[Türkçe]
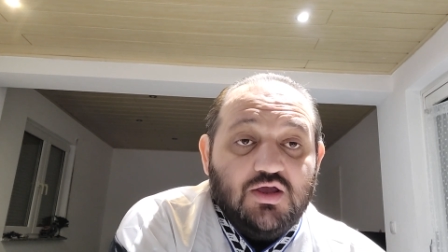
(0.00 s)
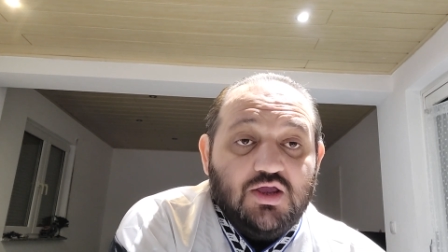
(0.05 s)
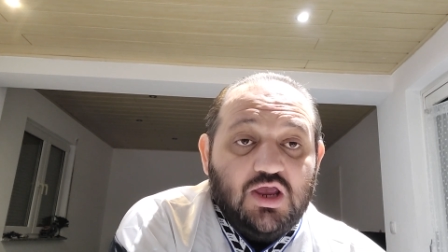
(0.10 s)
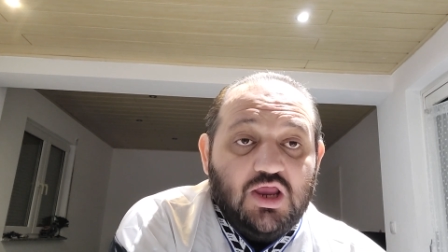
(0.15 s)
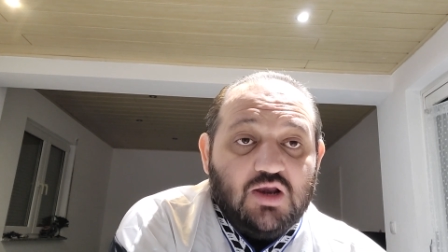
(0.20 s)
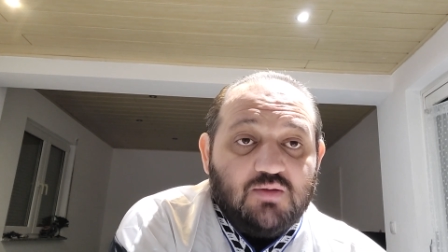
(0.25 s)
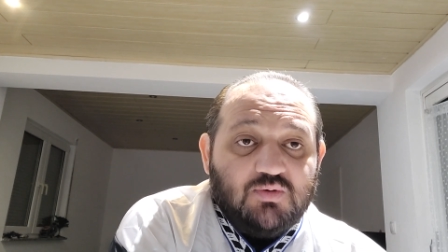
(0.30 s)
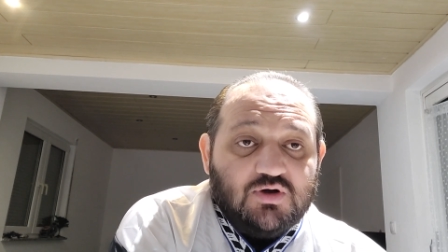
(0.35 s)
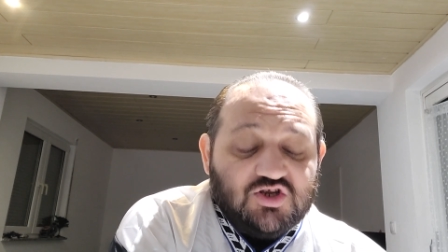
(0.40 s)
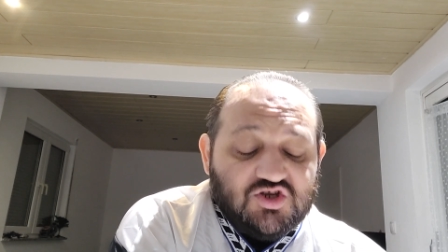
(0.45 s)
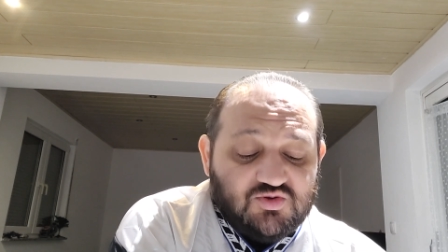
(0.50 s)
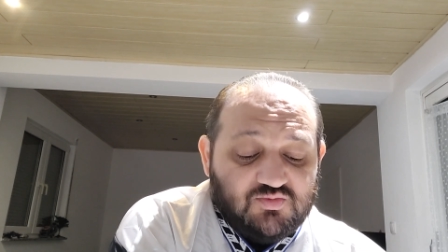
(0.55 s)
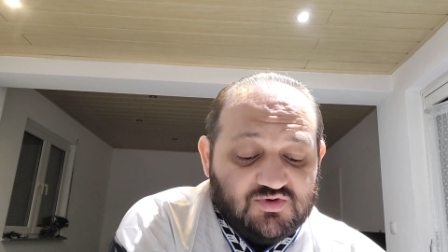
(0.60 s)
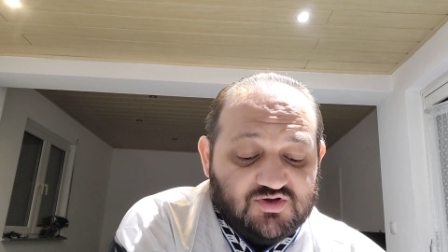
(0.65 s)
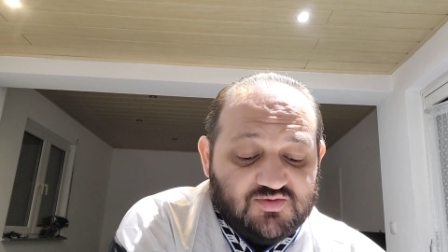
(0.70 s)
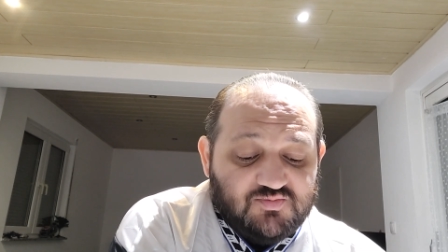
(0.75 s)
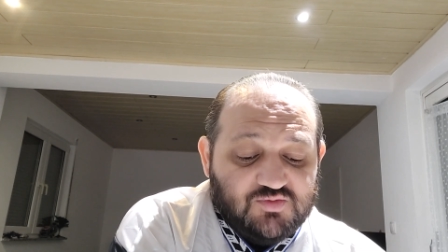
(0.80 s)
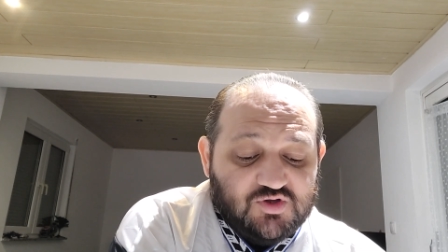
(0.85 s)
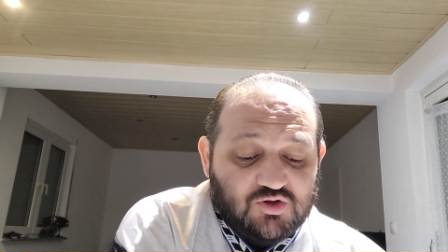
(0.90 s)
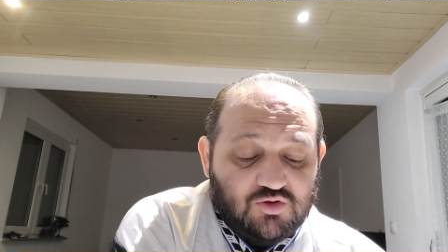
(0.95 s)
İlk
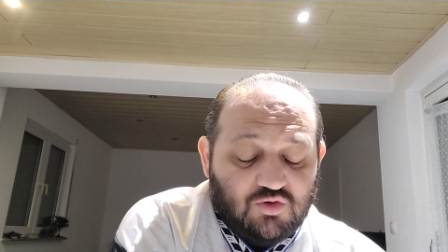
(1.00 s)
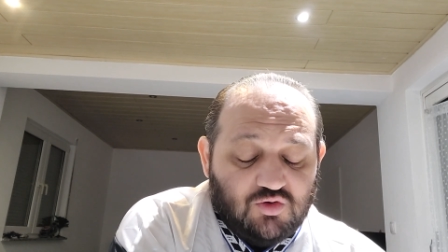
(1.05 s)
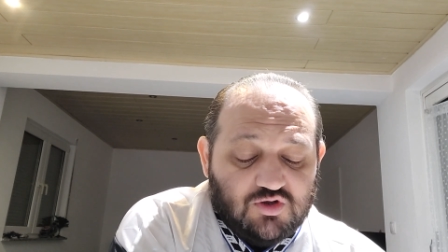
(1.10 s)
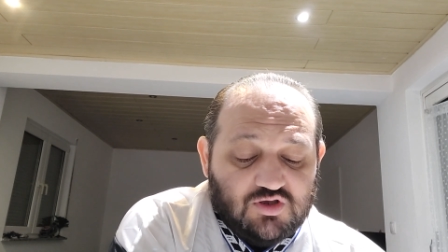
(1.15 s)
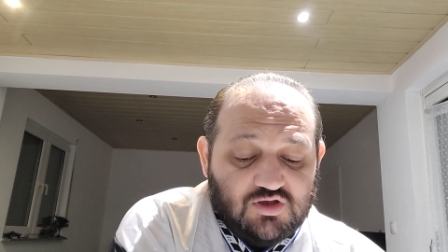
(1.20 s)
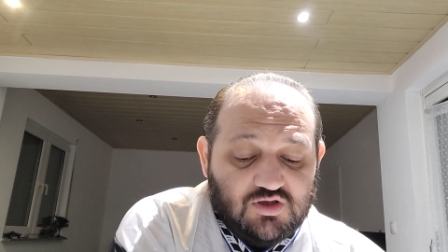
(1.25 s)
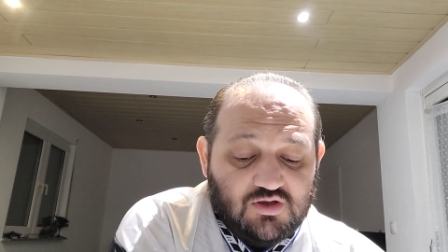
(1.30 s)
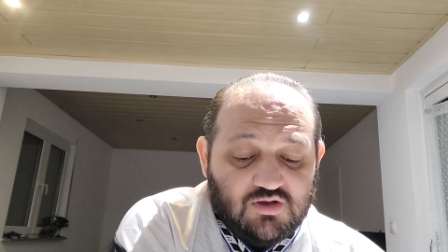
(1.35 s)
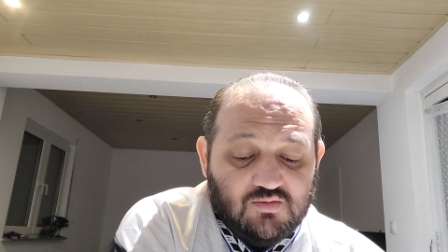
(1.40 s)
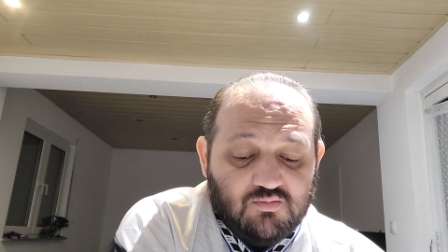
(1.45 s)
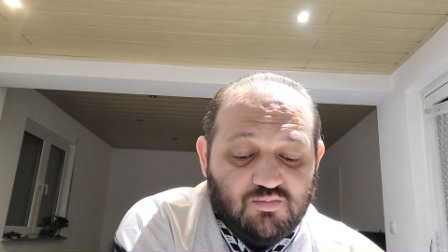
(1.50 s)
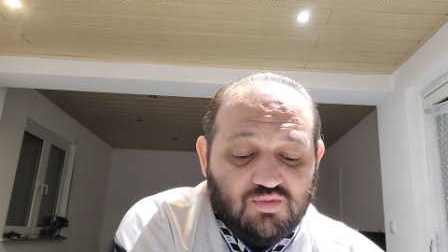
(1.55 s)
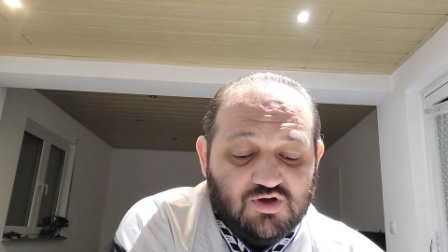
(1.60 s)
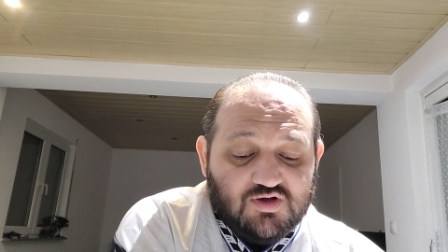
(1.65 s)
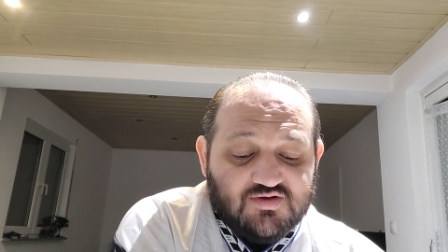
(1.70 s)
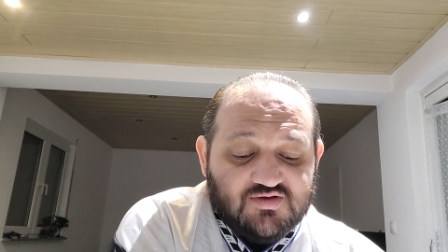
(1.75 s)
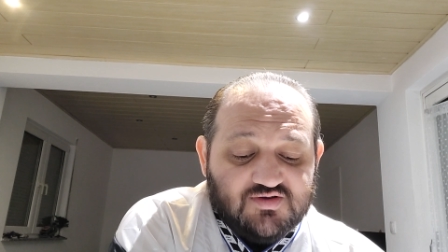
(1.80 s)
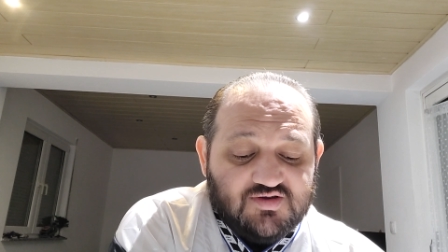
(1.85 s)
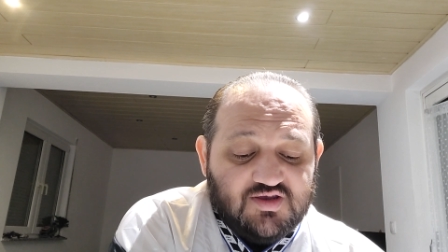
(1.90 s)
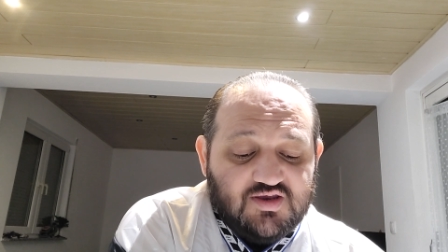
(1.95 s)
maçımız Milwaukee
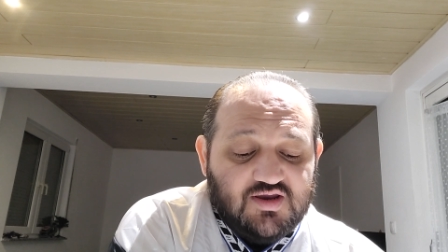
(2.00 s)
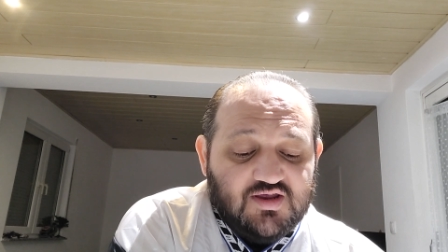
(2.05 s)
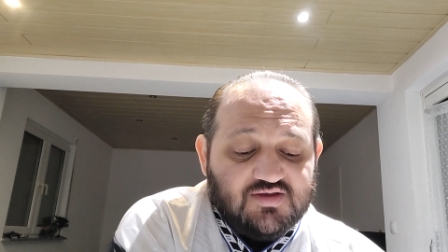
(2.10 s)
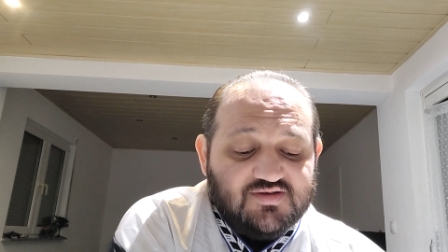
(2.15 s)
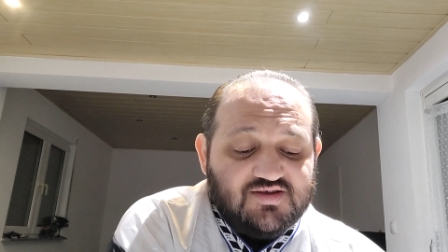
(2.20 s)
Bucks yine